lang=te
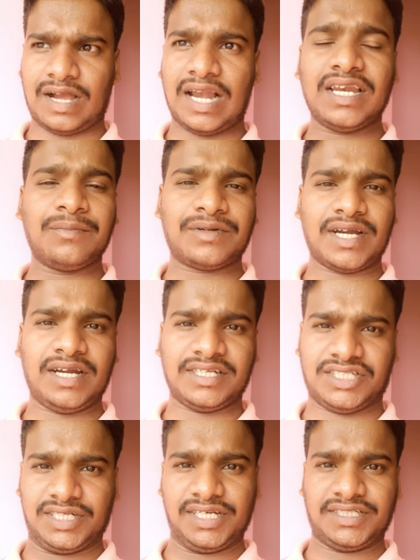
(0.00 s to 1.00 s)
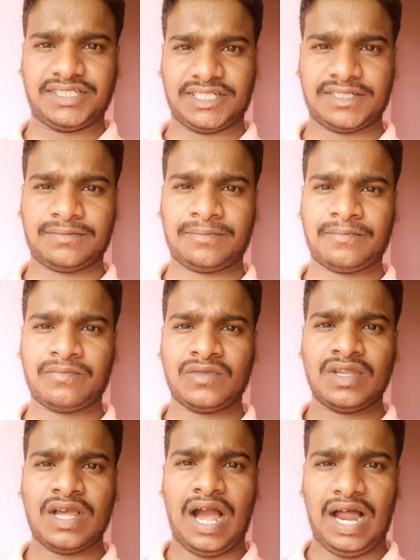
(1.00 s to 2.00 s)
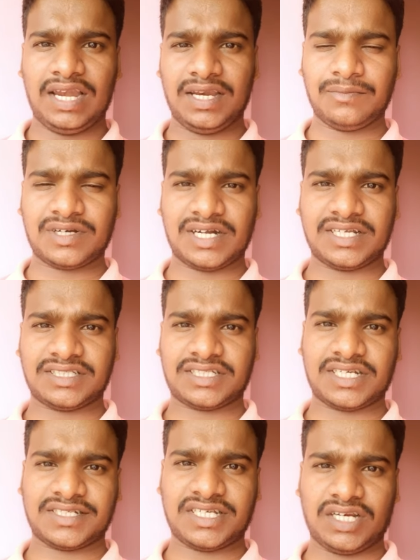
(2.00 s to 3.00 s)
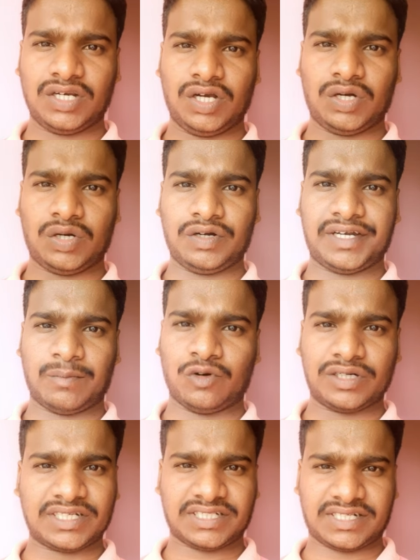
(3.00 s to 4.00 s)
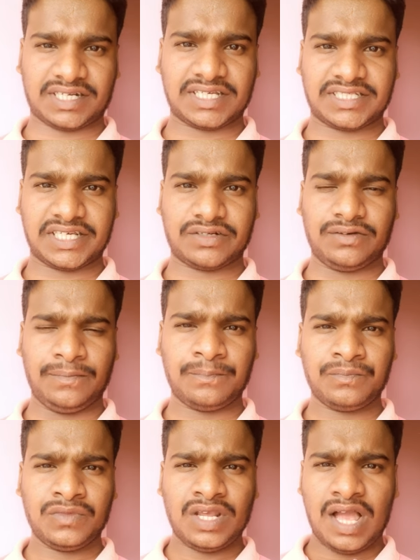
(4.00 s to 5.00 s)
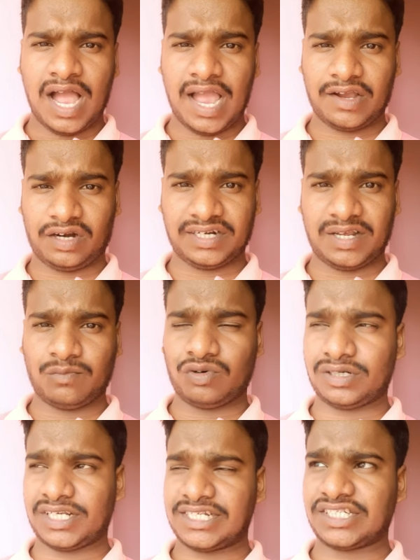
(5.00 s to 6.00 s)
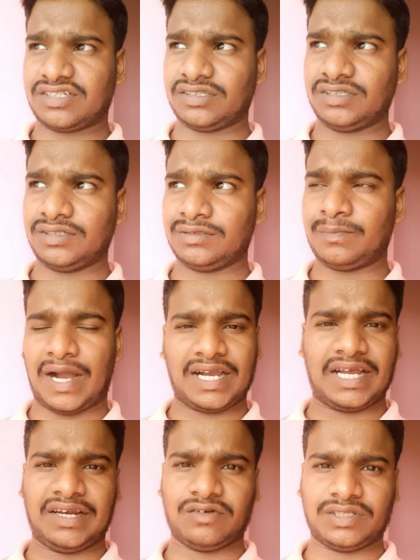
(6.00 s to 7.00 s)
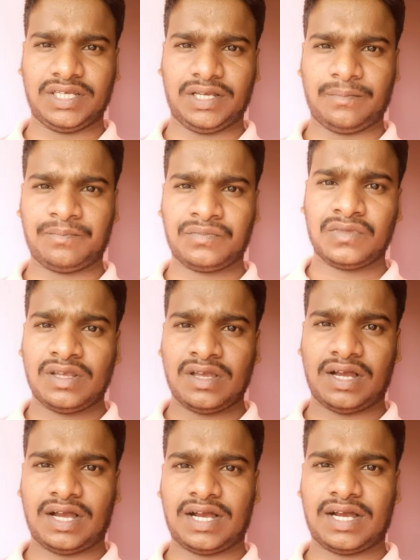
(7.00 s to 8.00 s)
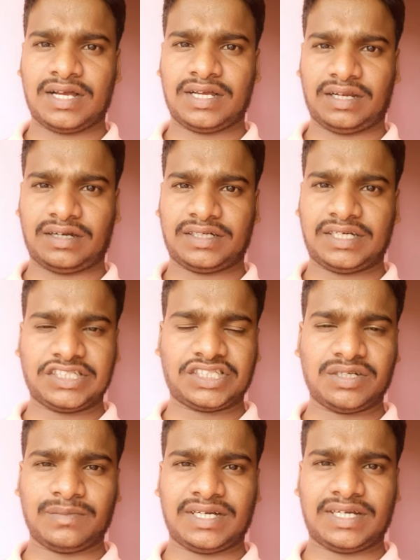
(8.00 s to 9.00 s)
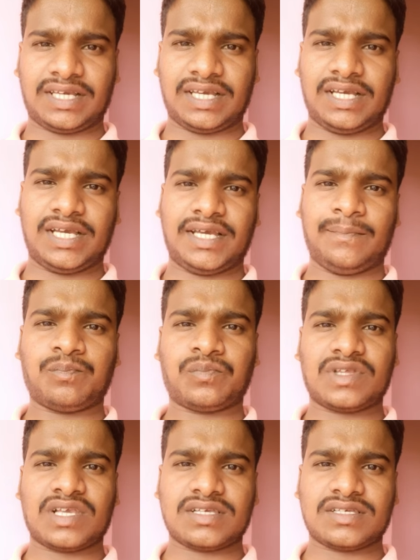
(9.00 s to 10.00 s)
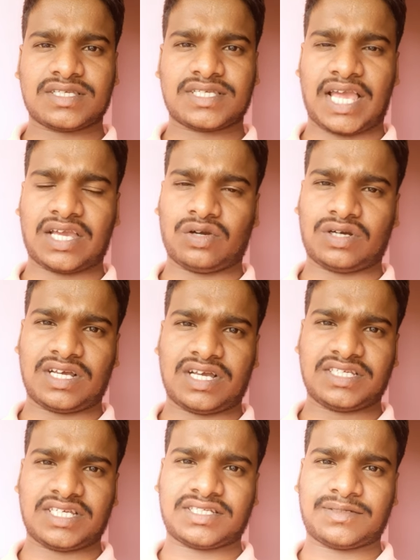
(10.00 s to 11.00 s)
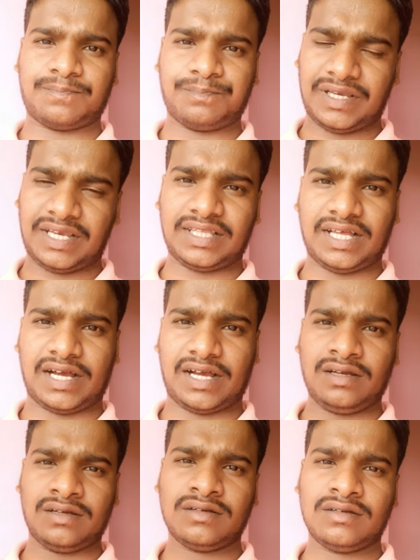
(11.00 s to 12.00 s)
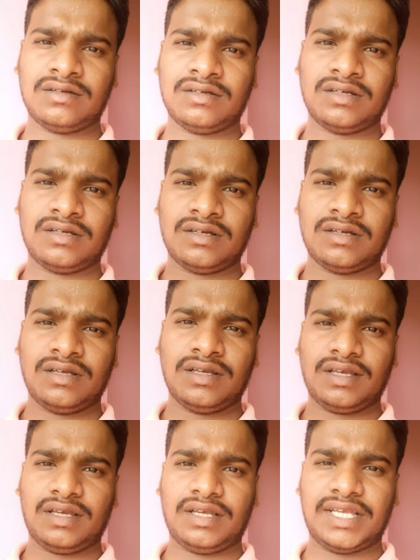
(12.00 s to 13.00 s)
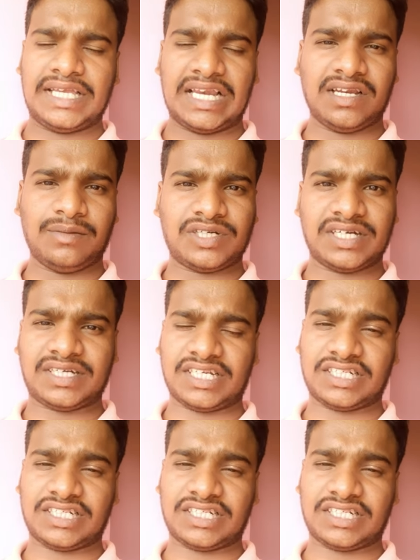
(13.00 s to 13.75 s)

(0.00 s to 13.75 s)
అన్లిమిటెడ్ ఎడ్యుకేషన్ అన్లిమిటెడ్ ఎడ్యుకేషన్లో డెమో టెస్ట్ రాశాను ఆ యొక్క డెమో టెస్ట్ బాగానే ఉంది ఆ టెస్ట్ మట్టుకి సైకో క్లాసెస్ మీద ఈ అన్లిమిటెడ్